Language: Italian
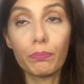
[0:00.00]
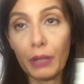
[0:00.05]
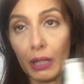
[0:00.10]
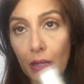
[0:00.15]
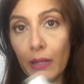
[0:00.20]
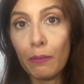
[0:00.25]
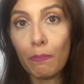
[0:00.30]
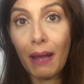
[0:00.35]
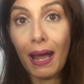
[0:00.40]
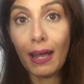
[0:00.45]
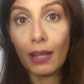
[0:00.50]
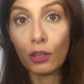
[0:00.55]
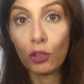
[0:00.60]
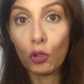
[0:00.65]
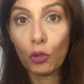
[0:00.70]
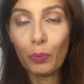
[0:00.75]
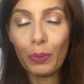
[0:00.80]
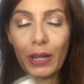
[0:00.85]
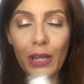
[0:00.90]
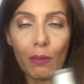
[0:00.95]
li
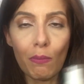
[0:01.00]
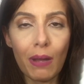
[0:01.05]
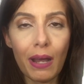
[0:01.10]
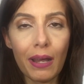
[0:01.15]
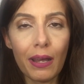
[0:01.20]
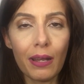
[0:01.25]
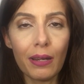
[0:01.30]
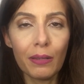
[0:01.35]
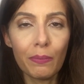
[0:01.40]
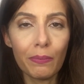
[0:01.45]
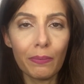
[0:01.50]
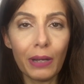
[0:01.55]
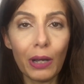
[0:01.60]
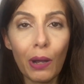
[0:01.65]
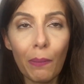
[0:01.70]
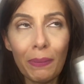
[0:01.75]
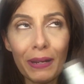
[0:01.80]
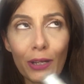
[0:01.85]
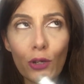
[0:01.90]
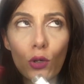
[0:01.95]
bagno prima eh, li,
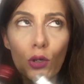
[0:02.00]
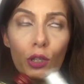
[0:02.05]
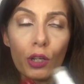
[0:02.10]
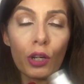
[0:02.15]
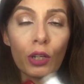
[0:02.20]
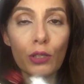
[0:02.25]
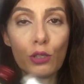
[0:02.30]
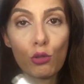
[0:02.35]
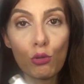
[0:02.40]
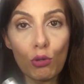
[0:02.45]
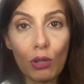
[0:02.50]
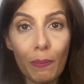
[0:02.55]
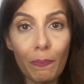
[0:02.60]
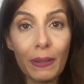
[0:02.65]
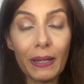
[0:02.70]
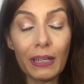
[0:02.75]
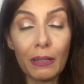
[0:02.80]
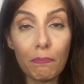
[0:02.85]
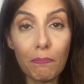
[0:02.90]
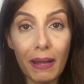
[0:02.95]
applico gli oli sui
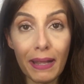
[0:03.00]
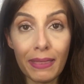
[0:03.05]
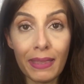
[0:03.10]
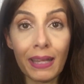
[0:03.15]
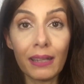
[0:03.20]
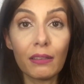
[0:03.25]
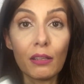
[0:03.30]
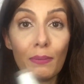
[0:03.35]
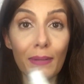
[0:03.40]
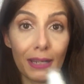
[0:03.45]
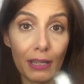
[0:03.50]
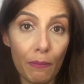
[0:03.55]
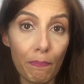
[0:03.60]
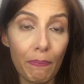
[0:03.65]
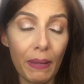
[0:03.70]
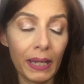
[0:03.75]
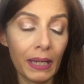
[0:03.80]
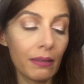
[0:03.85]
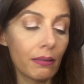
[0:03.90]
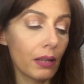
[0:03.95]
capelli bagnati perché
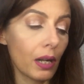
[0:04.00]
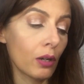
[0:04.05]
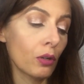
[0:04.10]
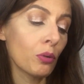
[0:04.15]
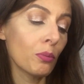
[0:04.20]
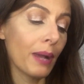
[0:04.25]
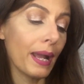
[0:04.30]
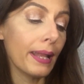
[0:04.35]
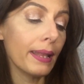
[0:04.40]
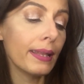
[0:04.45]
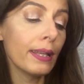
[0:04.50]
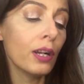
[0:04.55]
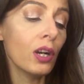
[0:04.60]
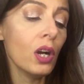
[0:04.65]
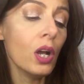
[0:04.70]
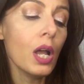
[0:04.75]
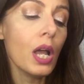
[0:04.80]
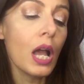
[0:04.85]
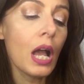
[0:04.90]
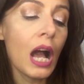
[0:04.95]
penetrano meglio
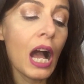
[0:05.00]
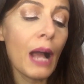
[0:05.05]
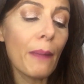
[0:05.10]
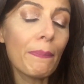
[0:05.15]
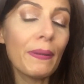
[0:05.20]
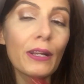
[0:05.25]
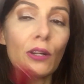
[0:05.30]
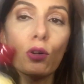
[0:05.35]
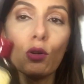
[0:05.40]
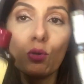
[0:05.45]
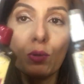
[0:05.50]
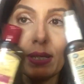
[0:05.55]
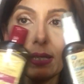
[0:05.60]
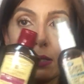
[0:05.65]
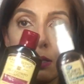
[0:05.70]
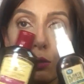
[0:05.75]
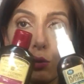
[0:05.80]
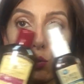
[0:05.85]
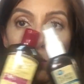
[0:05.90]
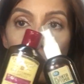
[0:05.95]
applico
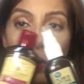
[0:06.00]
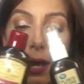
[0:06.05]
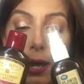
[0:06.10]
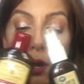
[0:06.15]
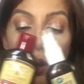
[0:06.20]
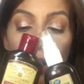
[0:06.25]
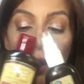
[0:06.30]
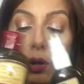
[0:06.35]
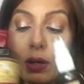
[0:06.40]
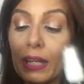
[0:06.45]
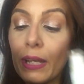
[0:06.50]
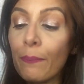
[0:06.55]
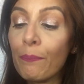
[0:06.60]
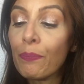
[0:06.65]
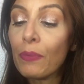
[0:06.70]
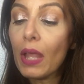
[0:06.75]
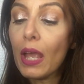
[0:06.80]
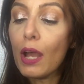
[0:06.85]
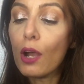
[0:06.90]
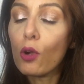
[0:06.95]
questi due oli
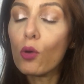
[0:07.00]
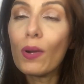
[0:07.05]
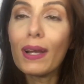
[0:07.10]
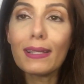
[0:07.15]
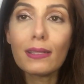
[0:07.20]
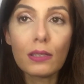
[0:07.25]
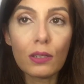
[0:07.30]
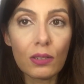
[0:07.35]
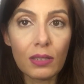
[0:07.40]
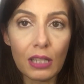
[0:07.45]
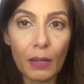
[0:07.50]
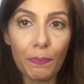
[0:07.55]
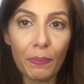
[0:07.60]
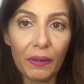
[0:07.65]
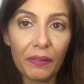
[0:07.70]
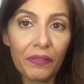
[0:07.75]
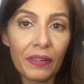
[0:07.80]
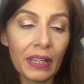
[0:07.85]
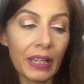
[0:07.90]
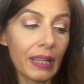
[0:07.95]
questo sta per
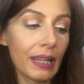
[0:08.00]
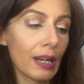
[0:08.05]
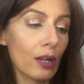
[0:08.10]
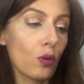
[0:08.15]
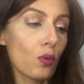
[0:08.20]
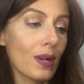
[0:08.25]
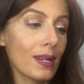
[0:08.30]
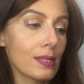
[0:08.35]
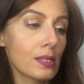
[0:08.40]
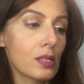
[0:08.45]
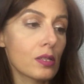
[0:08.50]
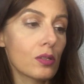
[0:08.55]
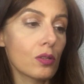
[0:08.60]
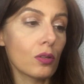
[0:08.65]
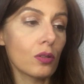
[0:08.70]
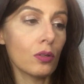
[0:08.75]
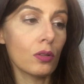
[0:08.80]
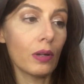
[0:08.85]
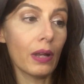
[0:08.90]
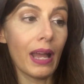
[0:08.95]
finire
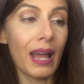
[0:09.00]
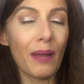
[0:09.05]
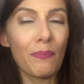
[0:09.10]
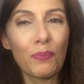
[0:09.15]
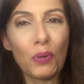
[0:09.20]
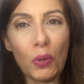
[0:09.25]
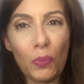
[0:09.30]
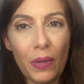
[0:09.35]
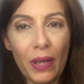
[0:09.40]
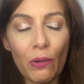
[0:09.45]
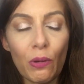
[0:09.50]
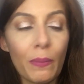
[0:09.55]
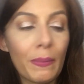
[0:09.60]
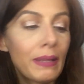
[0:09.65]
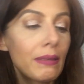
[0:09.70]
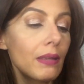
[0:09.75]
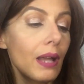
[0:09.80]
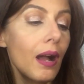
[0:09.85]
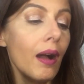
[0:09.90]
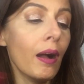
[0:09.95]
questo è più o meno a
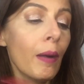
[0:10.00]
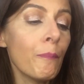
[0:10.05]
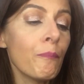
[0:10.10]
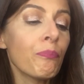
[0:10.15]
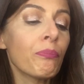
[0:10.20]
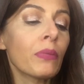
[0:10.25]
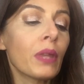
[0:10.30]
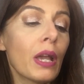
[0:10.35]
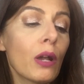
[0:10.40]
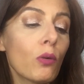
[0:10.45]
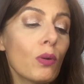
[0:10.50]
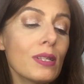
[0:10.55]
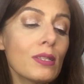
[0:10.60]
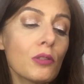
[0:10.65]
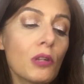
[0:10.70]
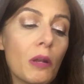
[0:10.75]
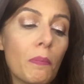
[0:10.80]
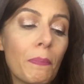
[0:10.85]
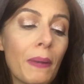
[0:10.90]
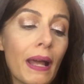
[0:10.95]
metà
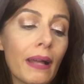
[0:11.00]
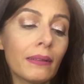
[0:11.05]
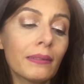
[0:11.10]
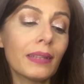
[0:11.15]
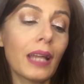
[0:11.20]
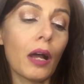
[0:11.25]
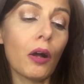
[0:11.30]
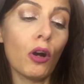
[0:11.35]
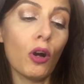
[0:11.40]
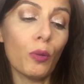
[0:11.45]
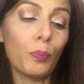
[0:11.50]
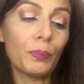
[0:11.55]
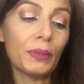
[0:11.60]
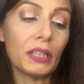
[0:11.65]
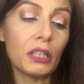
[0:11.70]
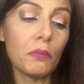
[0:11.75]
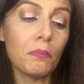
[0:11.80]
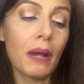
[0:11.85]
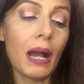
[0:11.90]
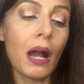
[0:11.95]
questo è il planta
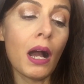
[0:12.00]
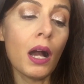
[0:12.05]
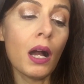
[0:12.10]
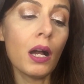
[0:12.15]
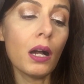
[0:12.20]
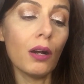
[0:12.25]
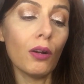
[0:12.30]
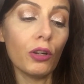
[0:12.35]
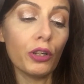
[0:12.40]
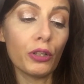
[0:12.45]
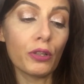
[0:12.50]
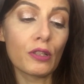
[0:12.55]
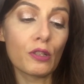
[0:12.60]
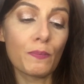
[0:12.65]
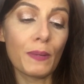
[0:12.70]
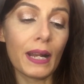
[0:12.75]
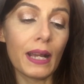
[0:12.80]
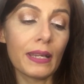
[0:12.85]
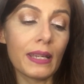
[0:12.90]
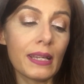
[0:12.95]
optima olio
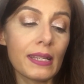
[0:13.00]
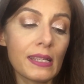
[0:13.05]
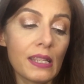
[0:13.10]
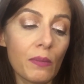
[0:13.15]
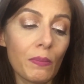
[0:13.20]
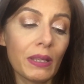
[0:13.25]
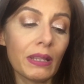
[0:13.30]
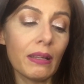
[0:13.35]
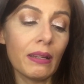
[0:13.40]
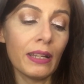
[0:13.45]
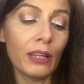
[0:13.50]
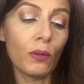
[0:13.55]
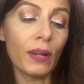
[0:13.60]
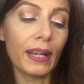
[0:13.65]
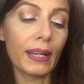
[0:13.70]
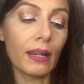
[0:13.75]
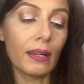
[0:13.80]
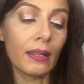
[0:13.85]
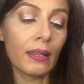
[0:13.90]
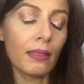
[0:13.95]
spray ai semi di lino
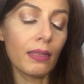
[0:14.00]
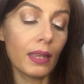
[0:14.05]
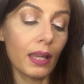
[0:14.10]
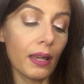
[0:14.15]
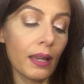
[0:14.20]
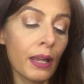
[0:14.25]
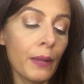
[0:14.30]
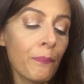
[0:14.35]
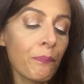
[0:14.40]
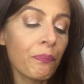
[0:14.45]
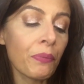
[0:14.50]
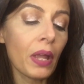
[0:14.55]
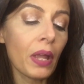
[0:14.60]
e karité tè